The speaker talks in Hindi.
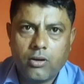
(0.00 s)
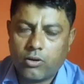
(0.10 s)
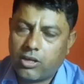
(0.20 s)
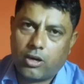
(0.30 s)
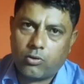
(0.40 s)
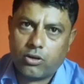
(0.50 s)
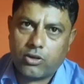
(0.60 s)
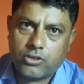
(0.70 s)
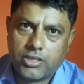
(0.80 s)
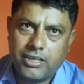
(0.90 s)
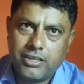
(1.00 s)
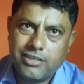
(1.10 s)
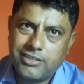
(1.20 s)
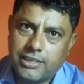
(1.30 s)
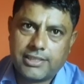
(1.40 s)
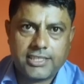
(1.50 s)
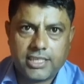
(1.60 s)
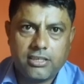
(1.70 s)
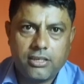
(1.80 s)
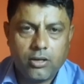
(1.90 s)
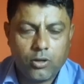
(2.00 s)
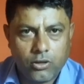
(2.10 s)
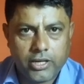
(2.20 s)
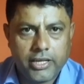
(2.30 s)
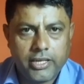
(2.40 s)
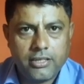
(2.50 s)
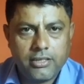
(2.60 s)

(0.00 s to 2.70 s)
उनकी आंखों की रोशनी जल्द से जल्द लौट आए